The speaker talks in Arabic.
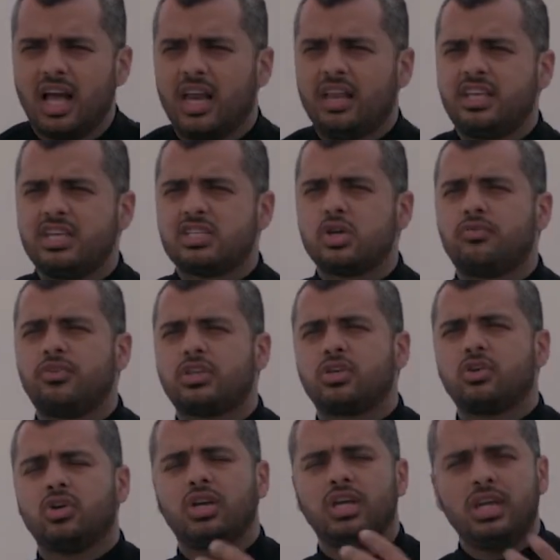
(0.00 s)
التي سوف
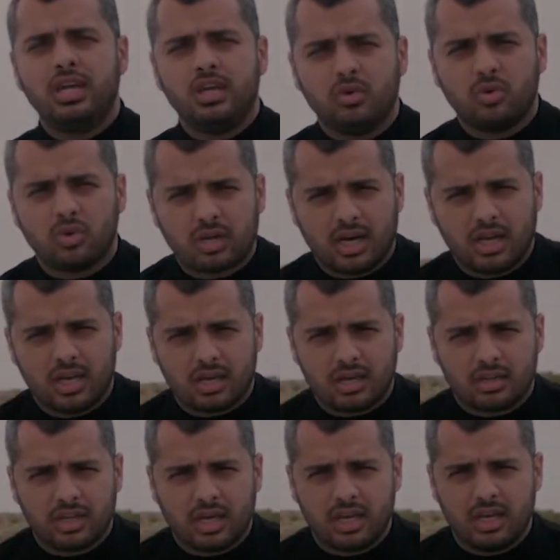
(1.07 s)
تعينك على
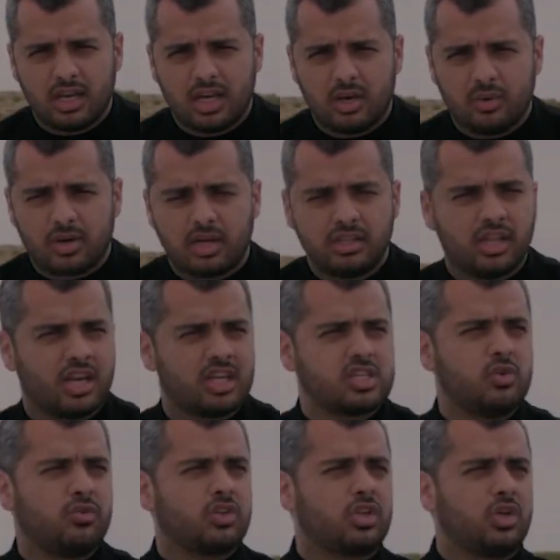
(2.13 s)
قضاء الله وقدره
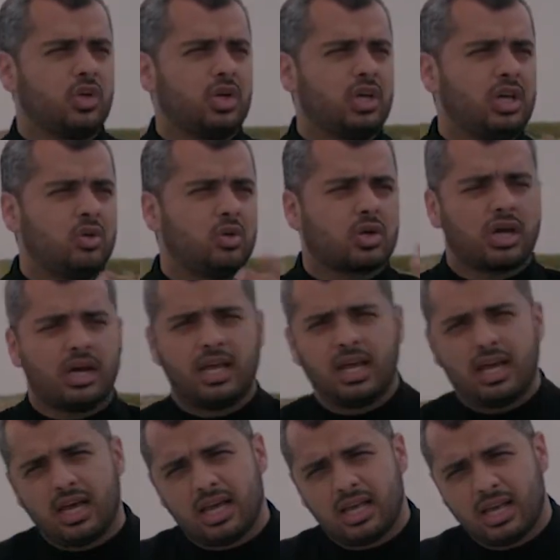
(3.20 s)
سوف تعينك
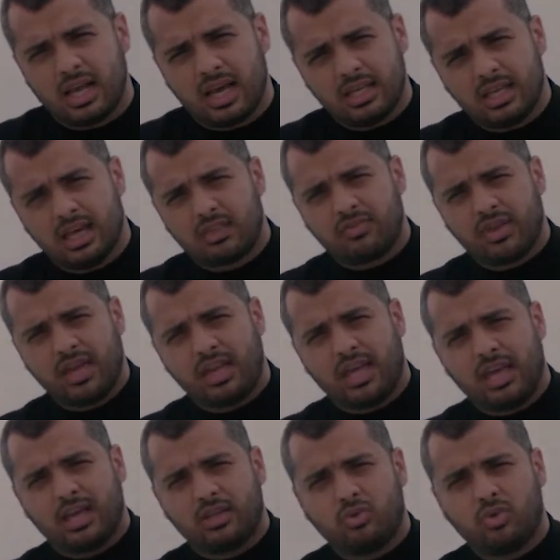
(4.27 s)
على الأحداث في هذه
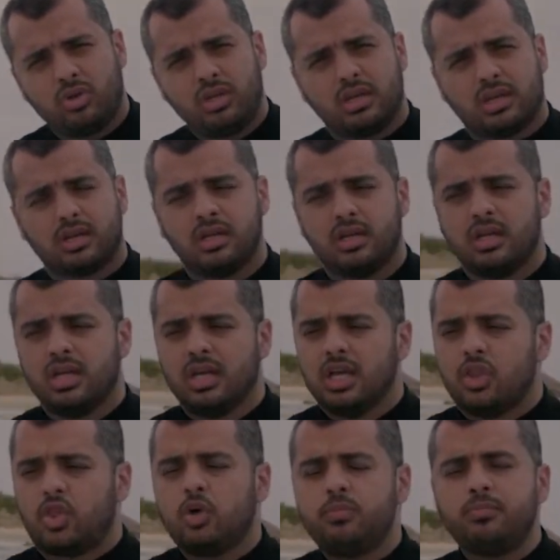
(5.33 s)
الحياة الدنيا
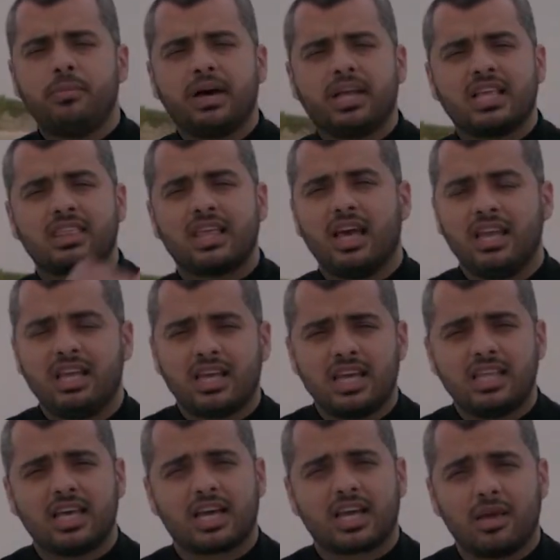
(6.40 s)
ثم بعد ذلك
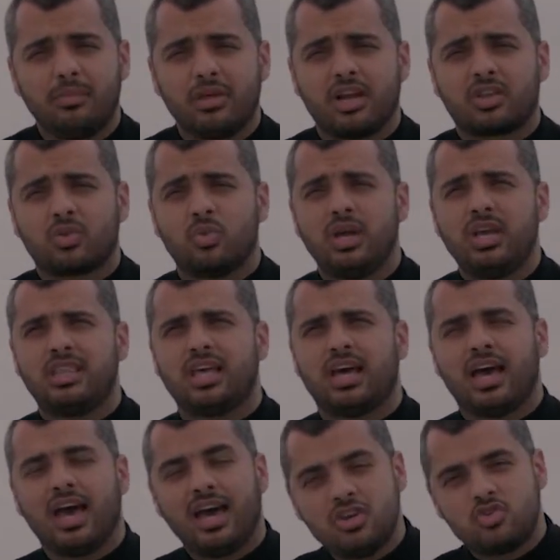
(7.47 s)
إذا كبرت
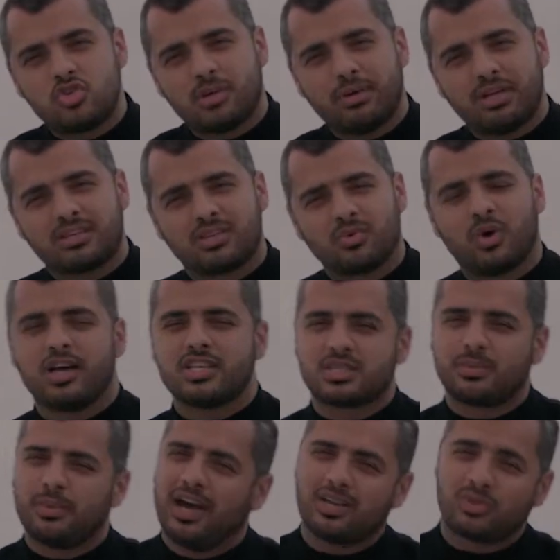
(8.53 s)
وإذا أنجبت
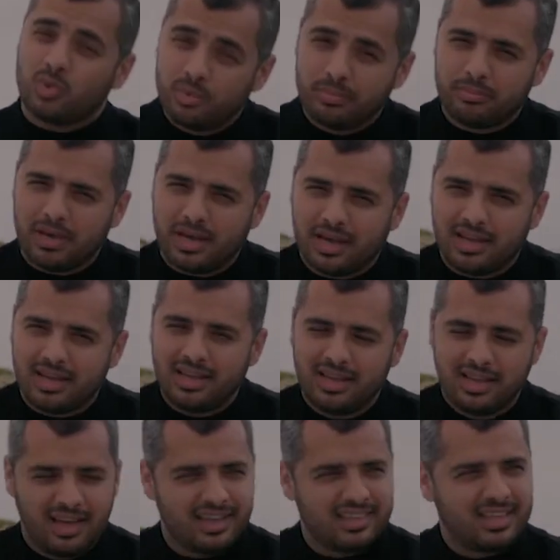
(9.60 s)
وأصبحت أمة
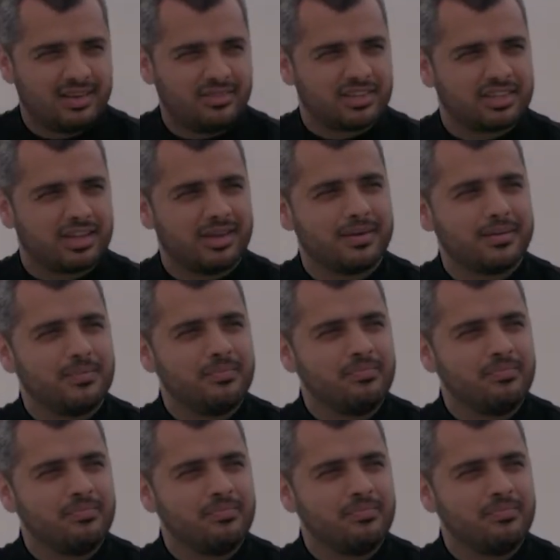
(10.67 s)
هذه الفتاة